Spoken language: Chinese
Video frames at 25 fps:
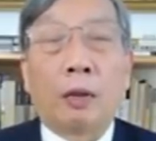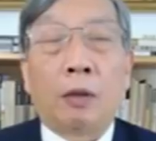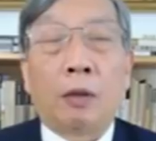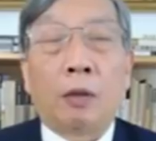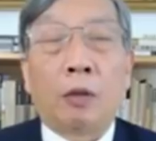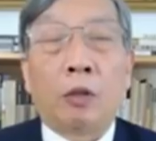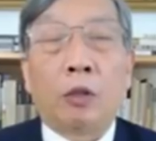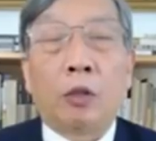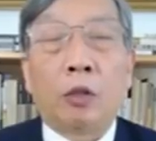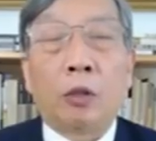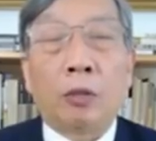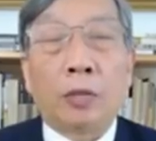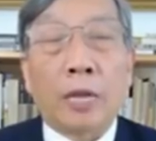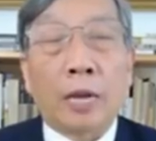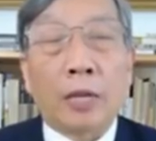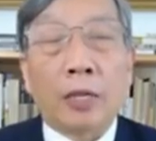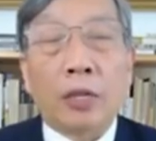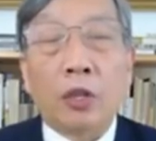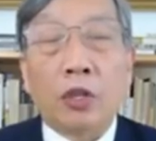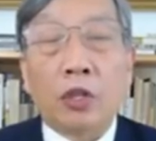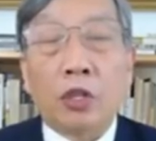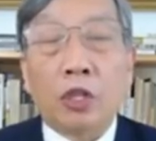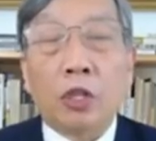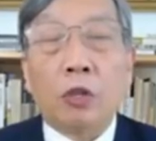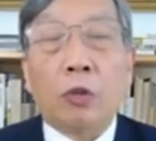你就拿这
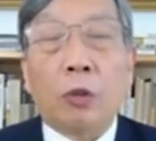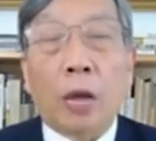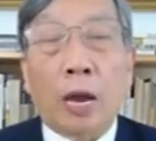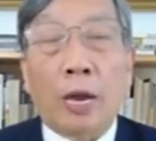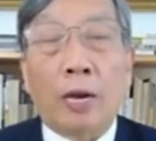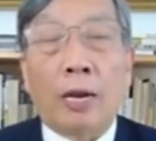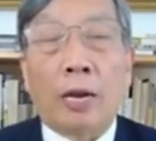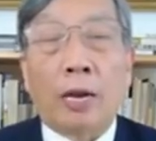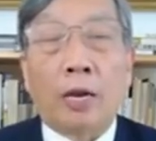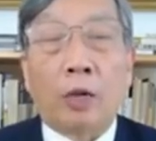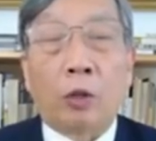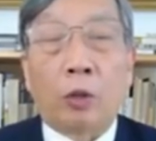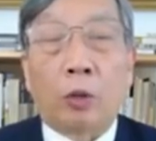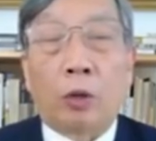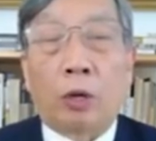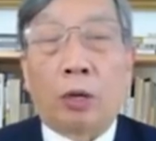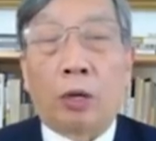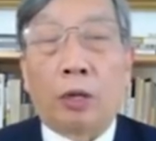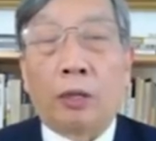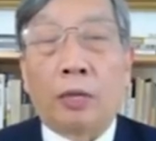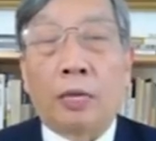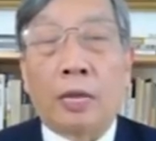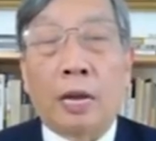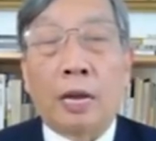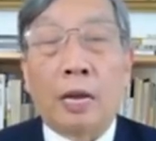个纪元来
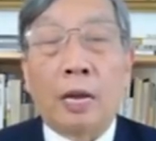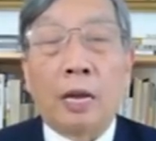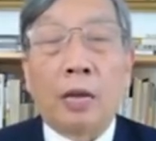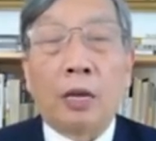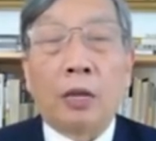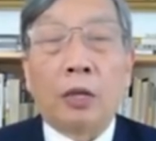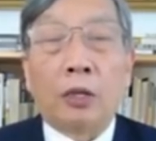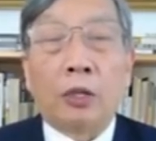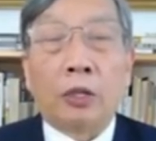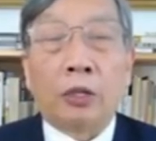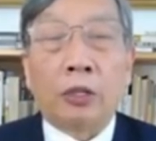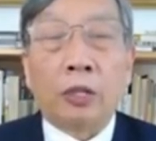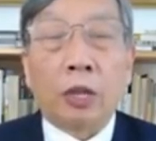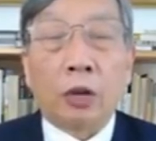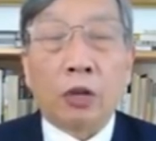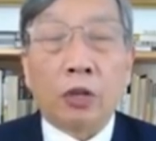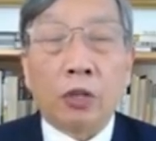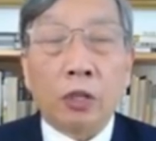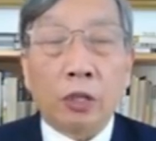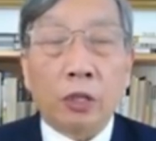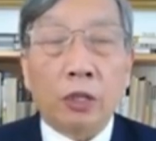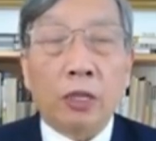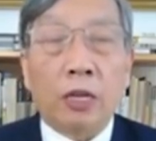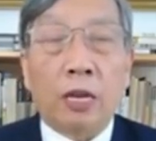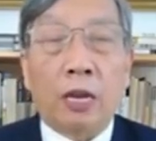说，你看，直到
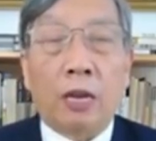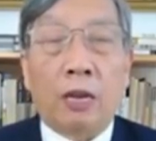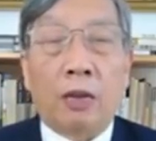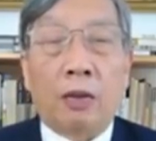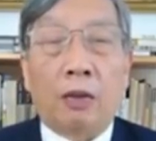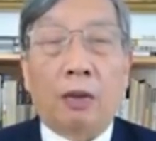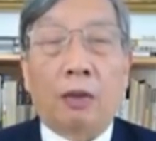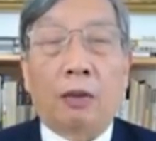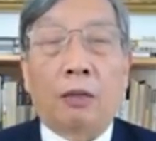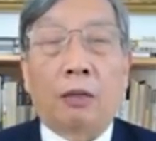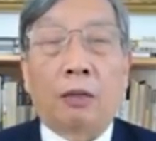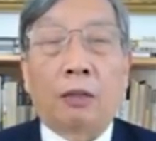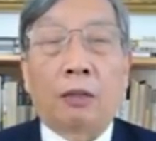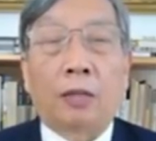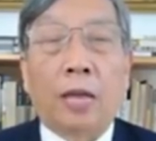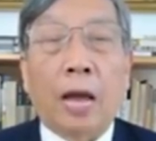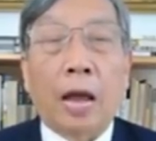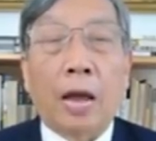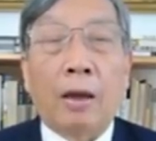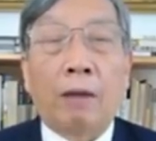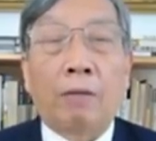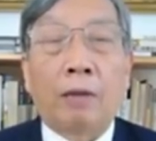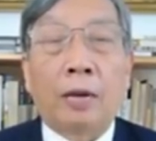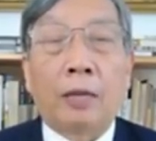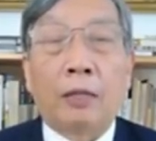今天，那
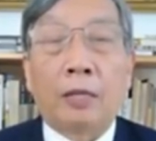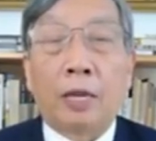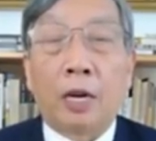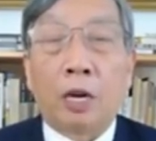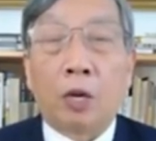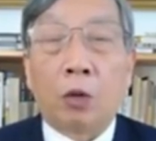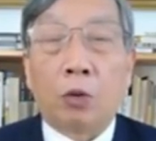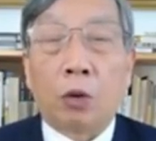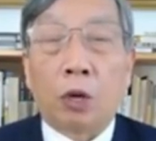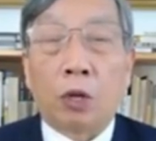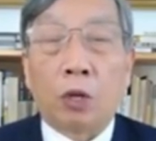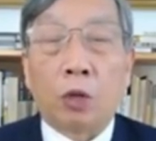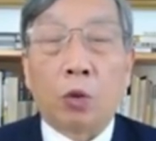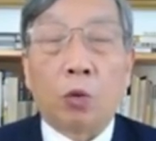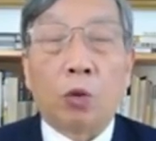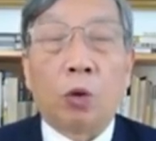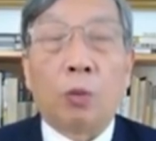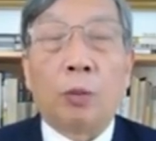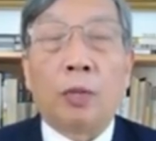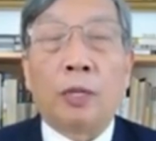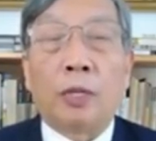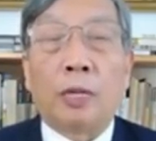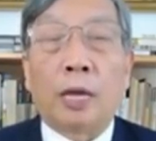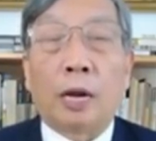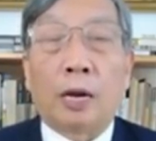台湾当主要是国
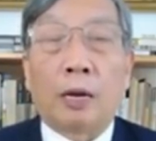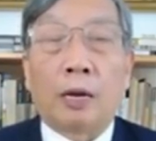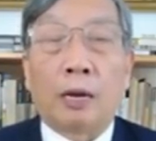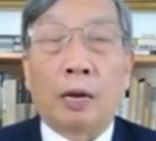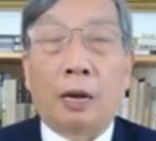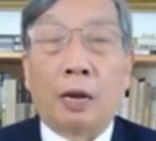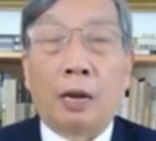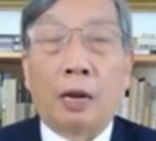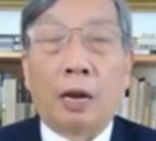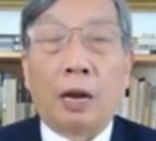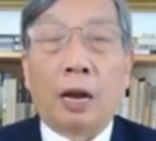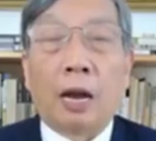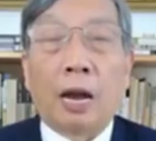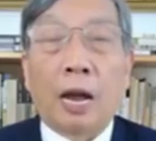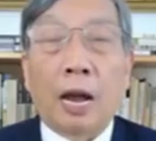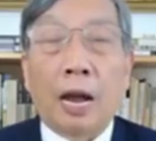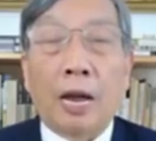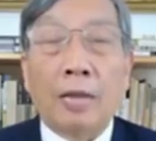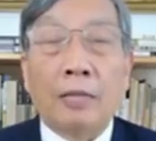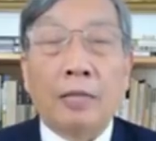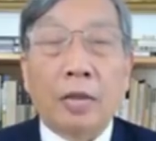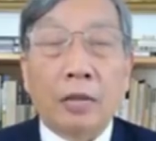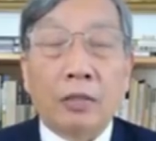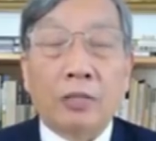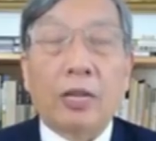民党了，
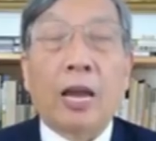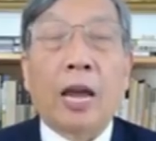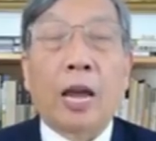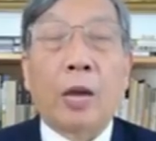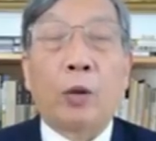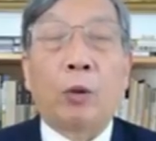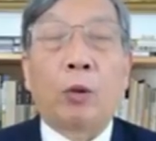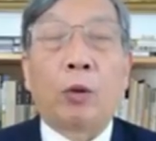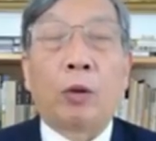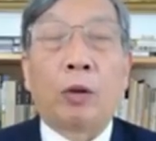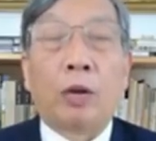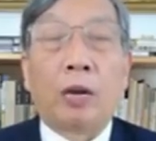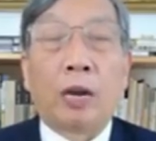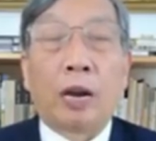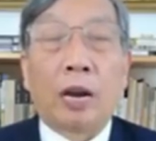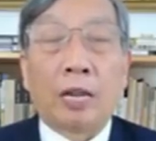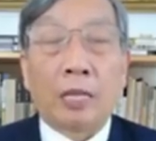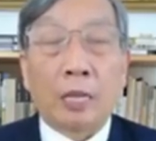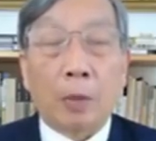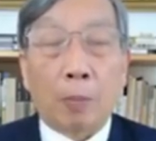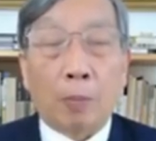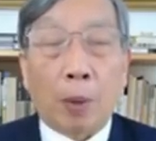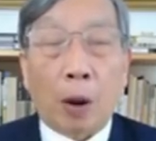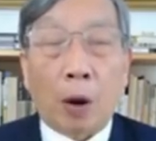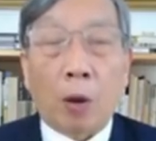还在采用，还
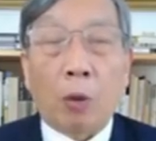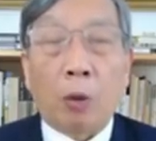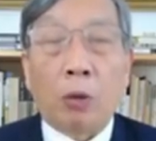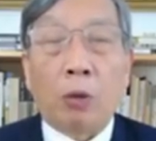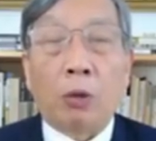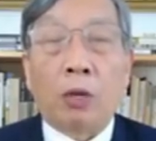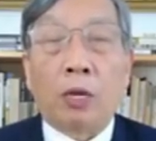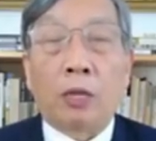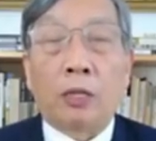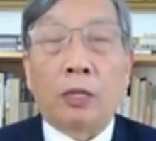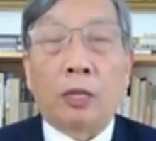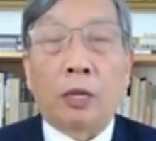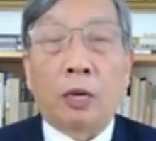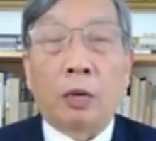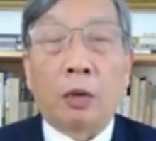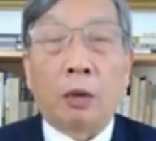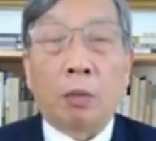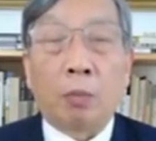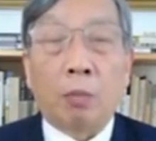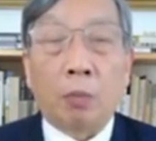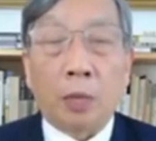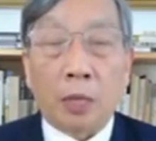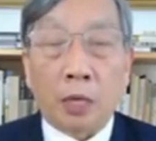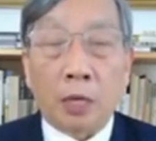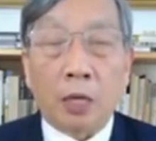在保留了这个
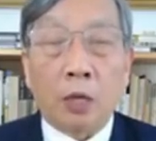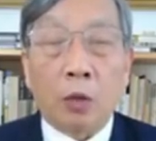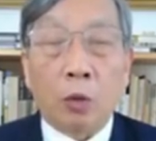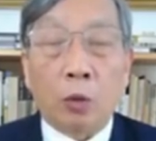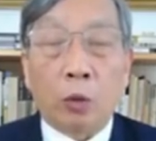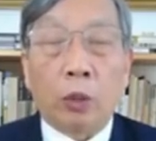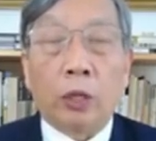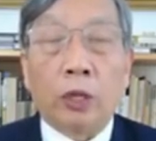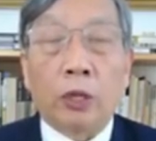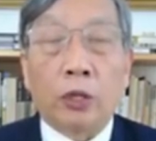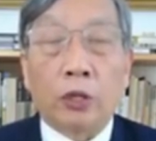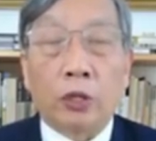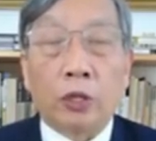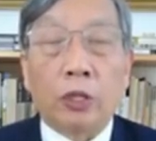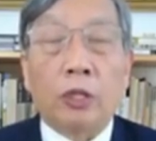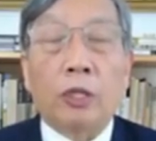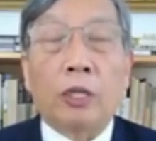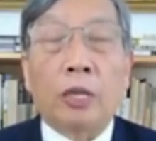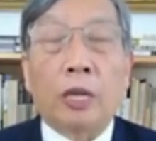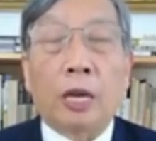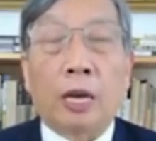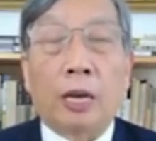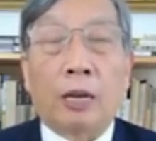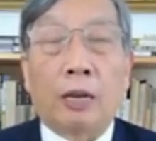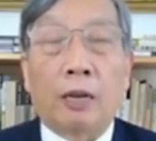民国的纪
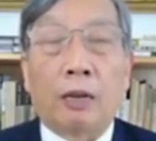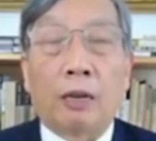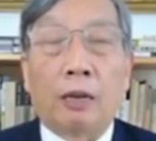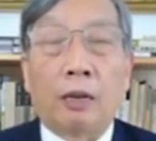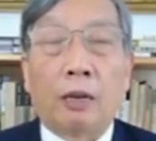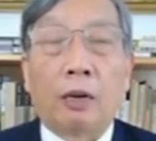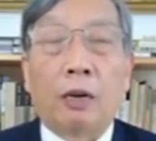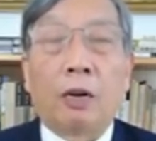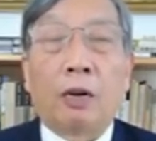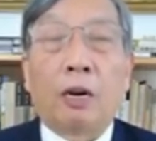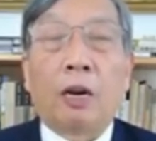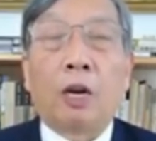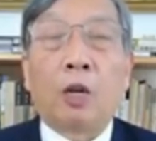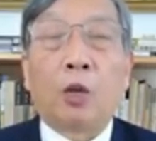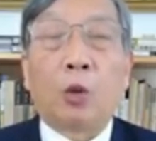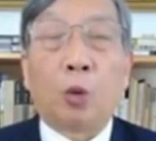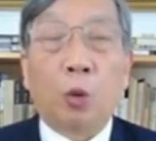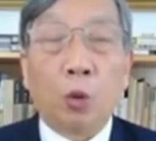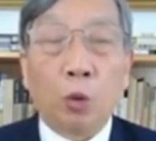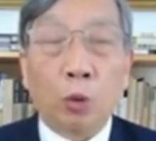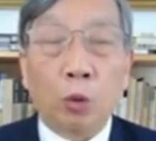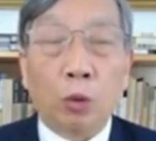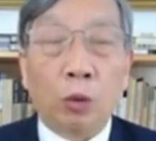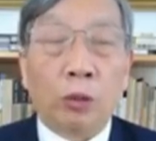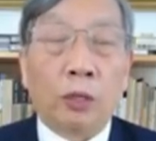年，而
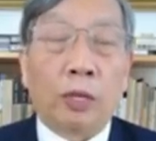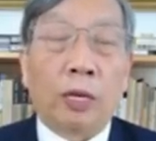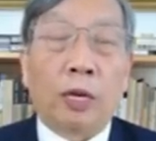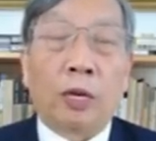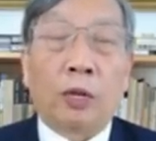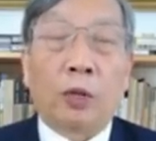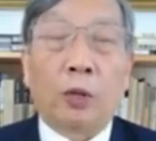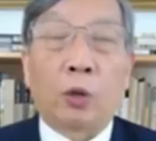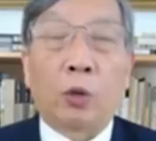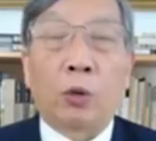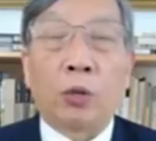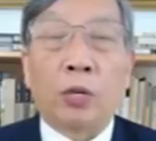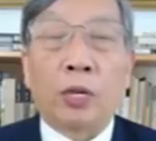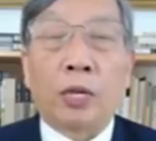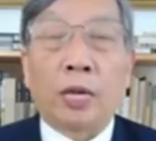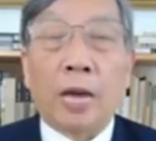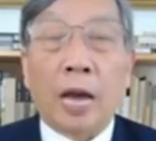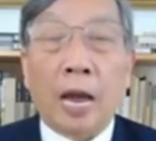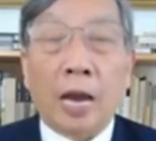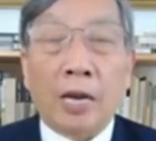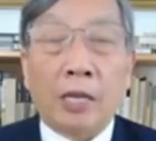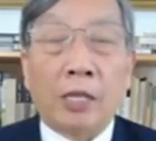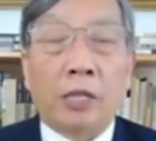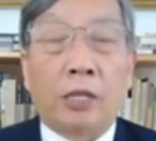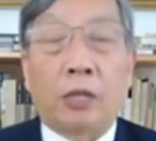中共呢，从一
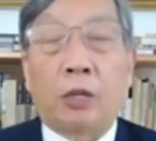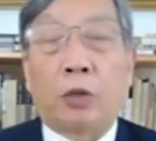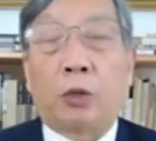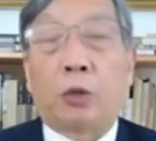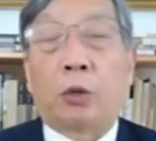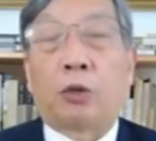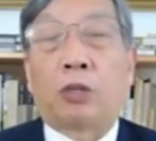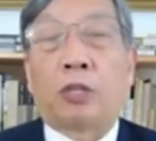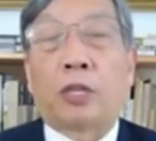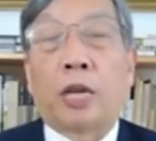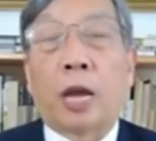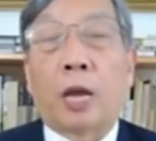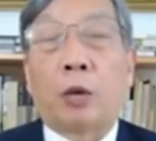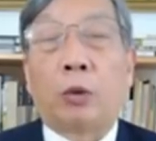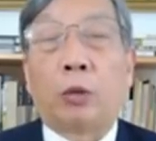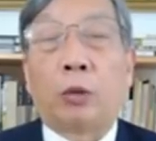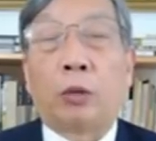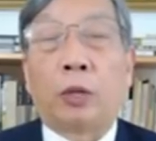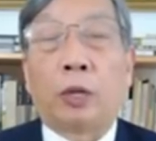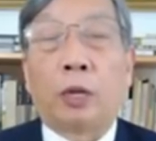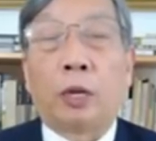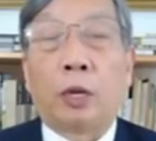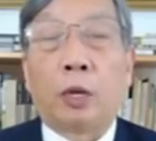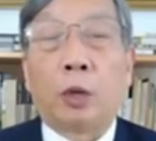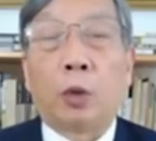开始就采用
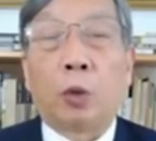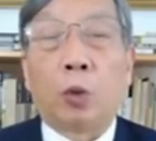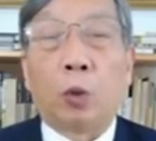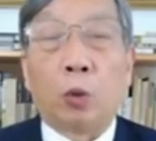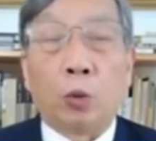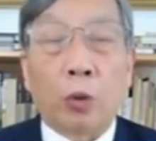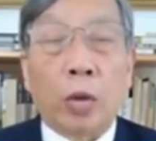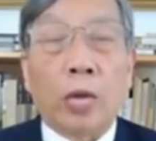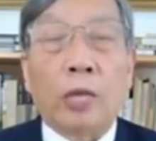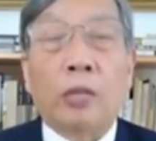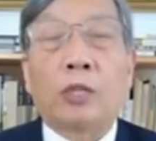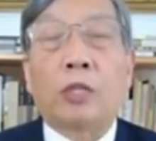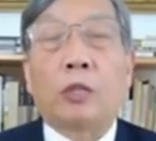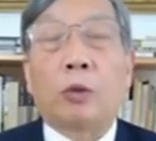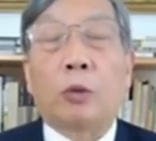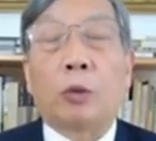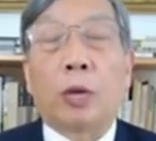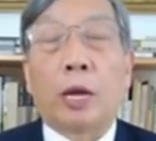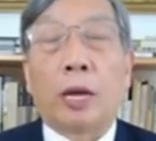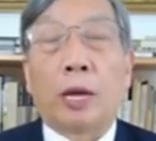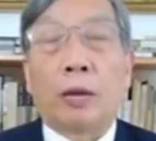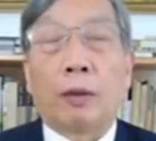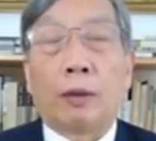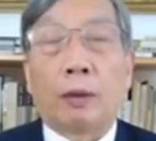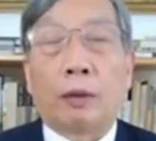的公元纪
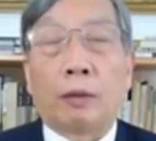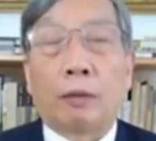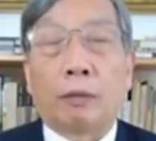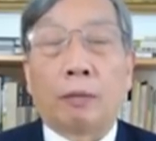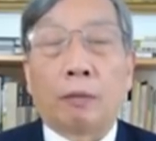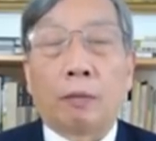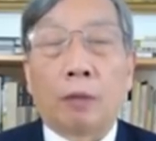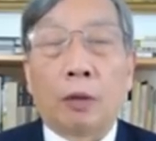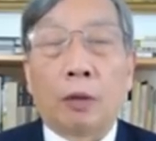元。嗯，